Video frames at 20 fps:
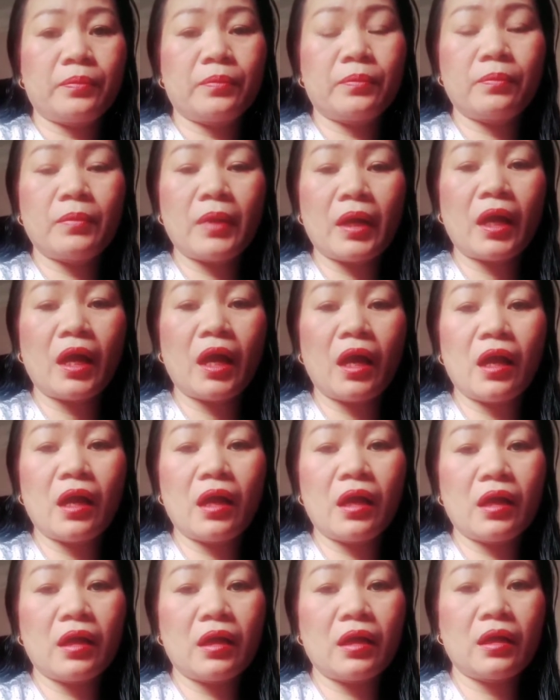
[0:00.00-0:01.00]
baka
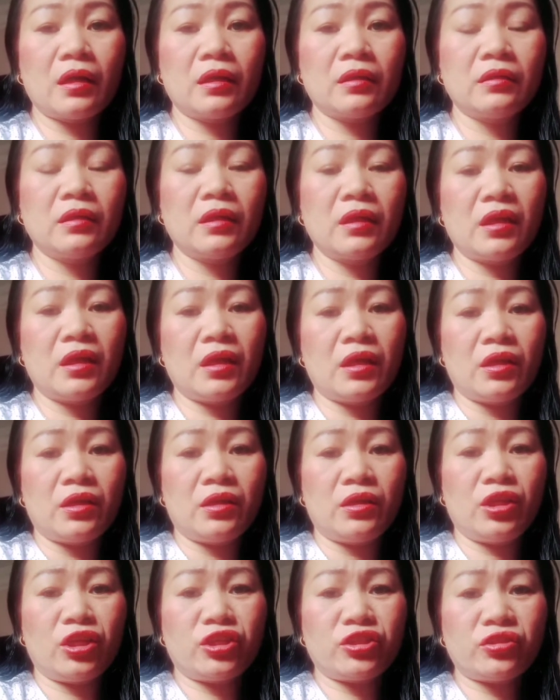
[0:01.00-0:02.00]

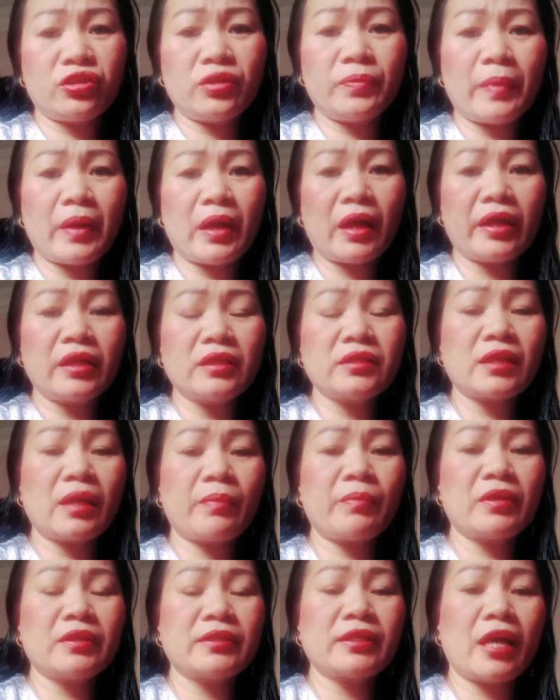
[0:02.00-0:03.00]
next year pa kaya
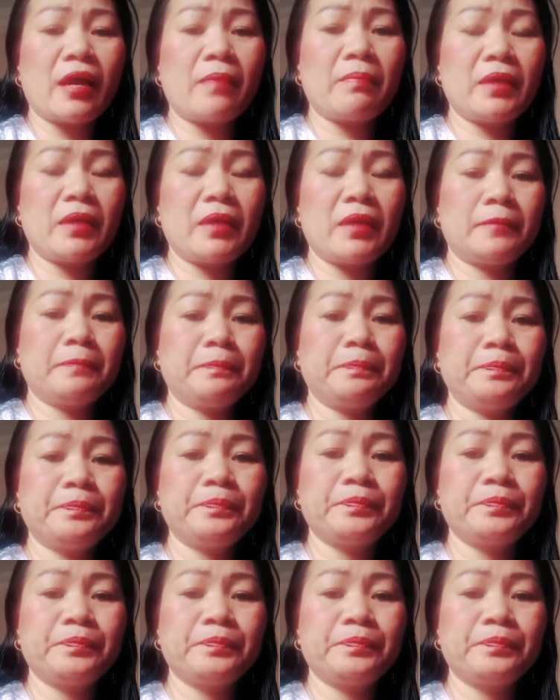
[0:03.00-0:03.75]
sabi niya sa amin